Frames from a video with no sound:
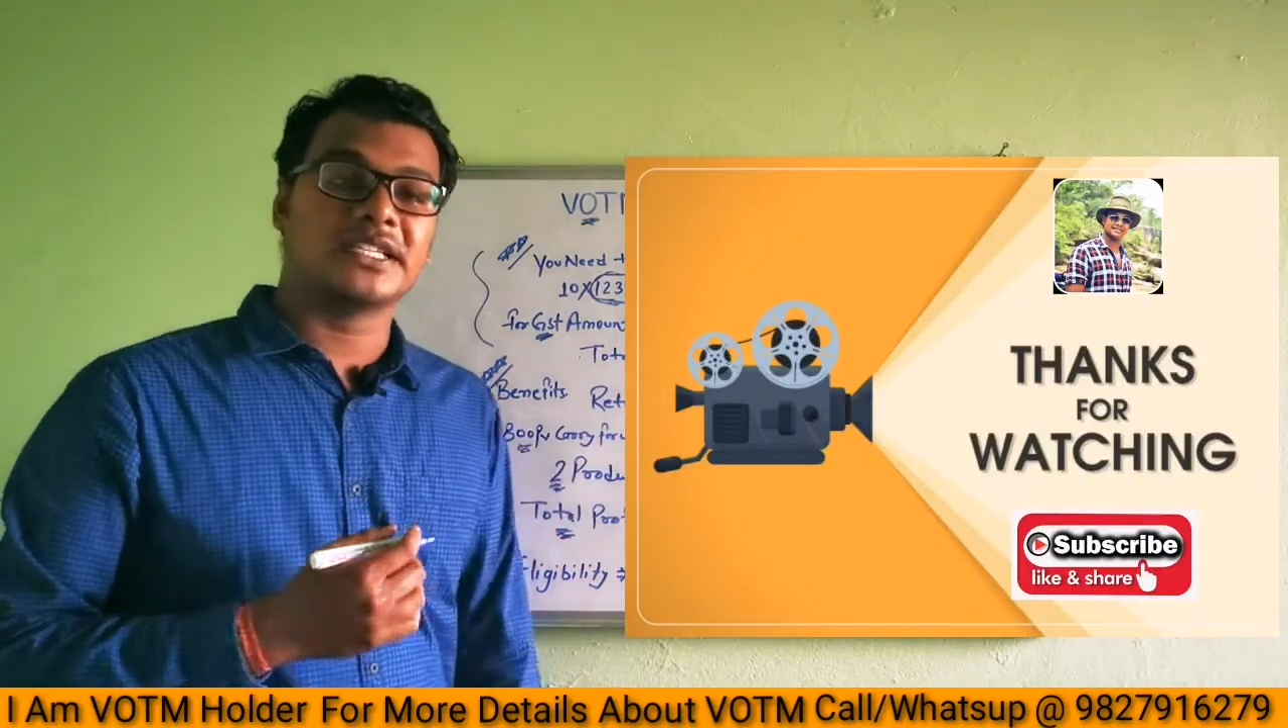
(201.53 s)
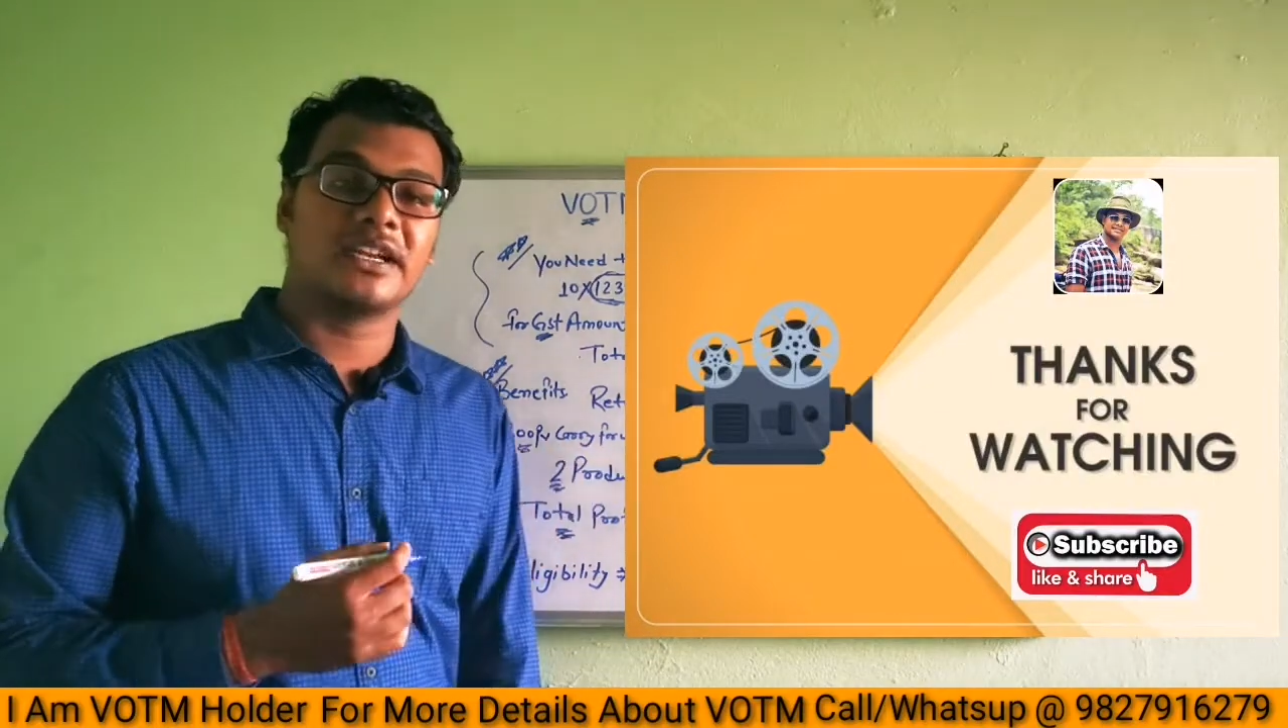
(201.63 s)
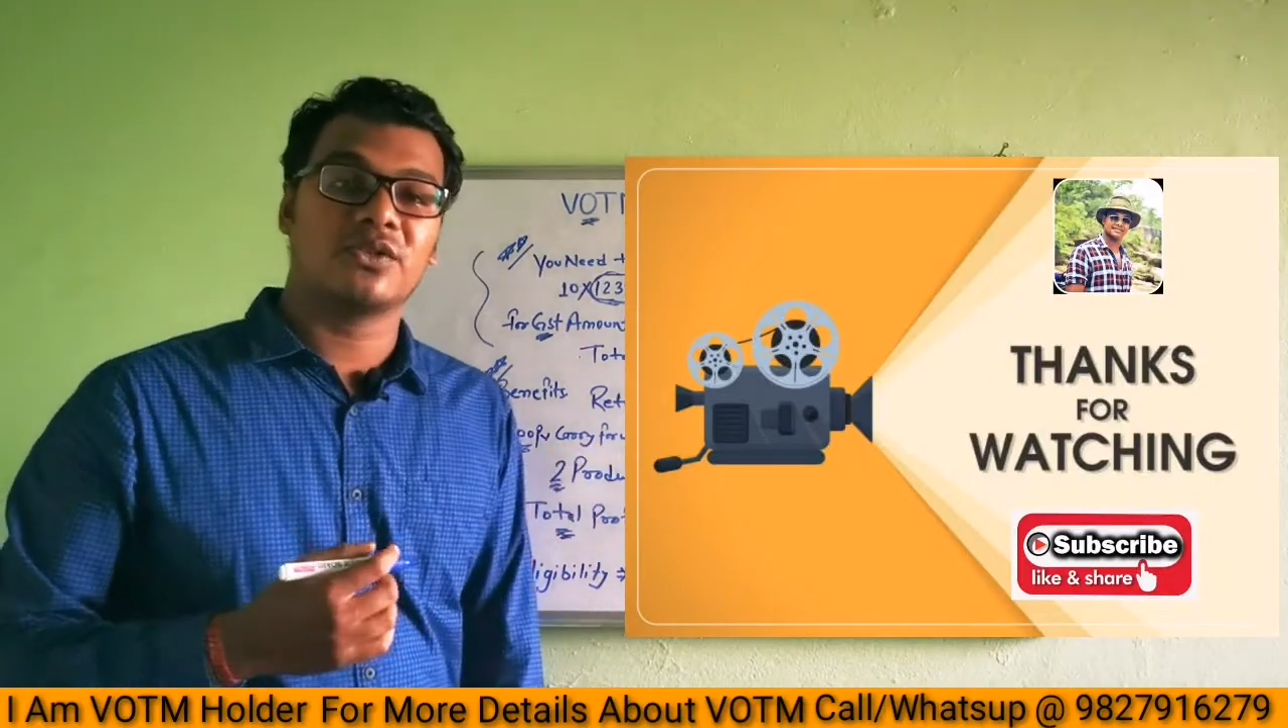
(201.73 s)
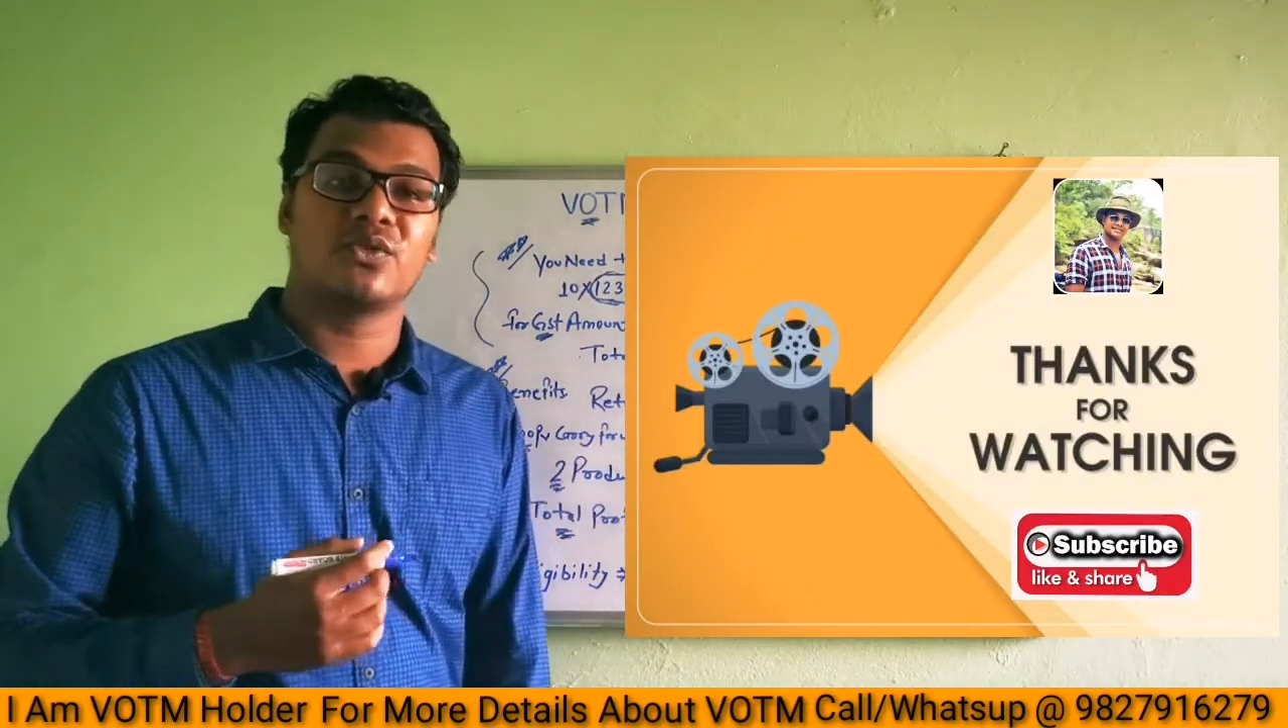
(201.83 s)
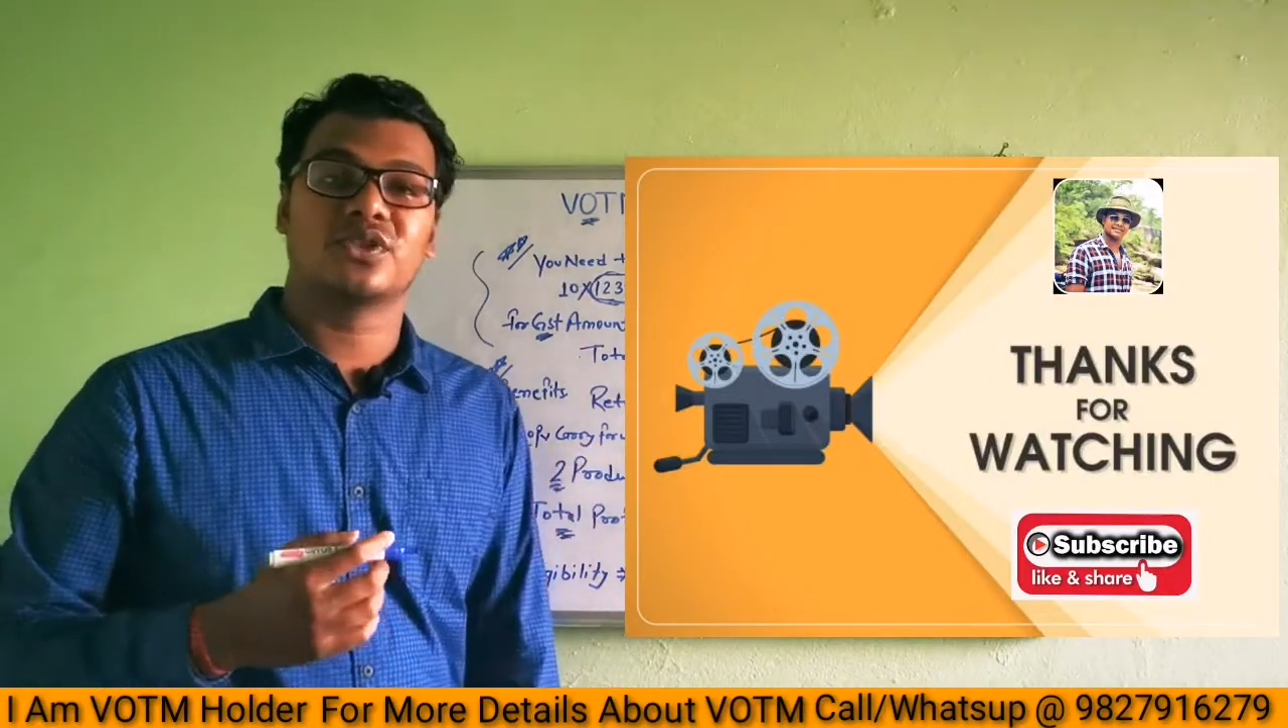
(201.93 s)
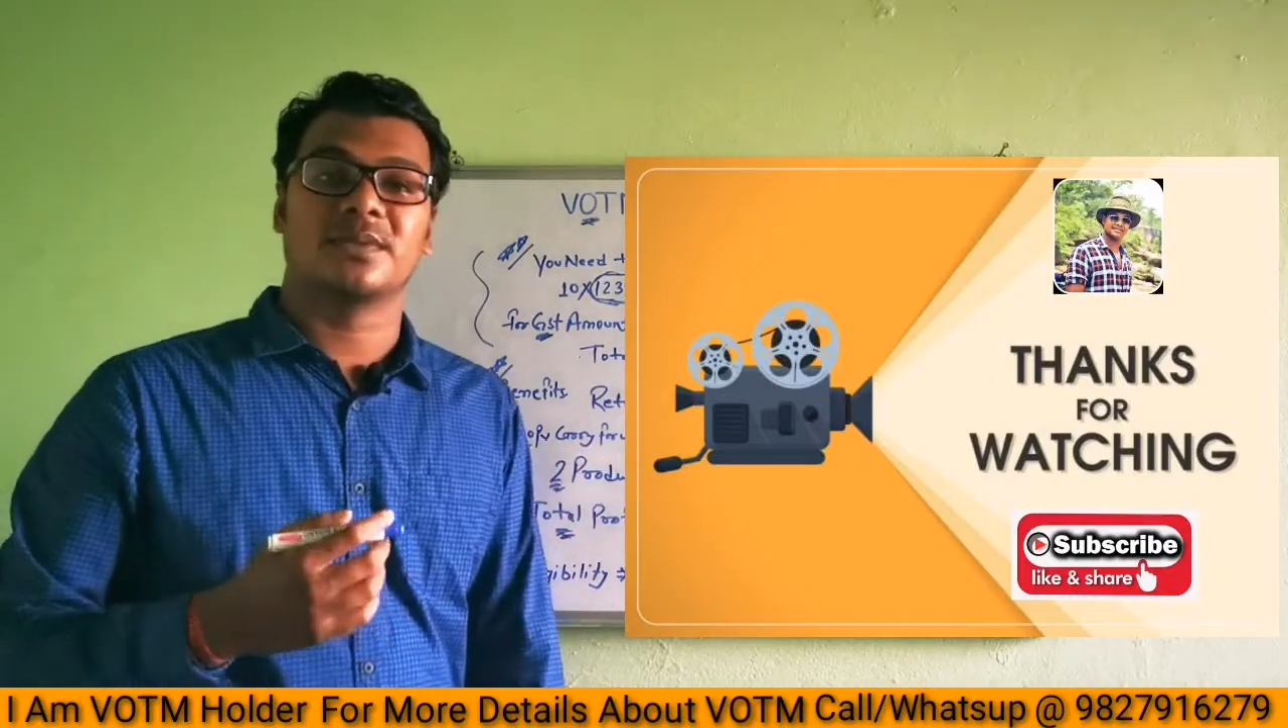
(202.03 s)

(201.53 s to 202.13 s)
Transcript: चैनल को